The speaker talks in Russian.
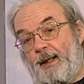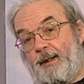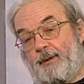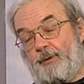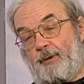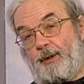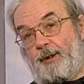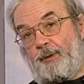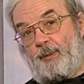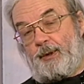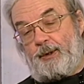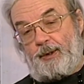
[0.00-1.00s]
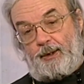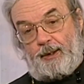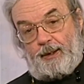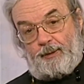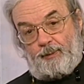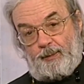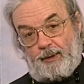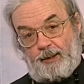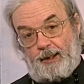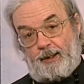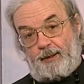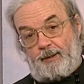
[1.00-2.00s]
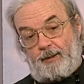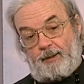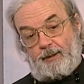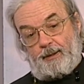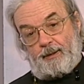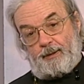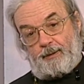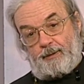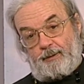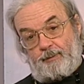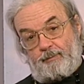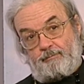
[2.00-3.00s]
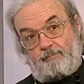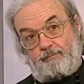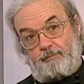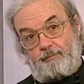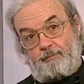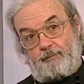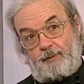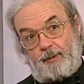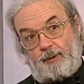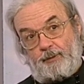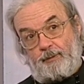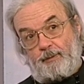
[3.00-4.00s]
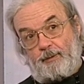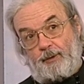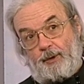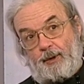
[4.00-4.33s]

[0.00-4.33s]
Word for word: которая бы была эм, ну,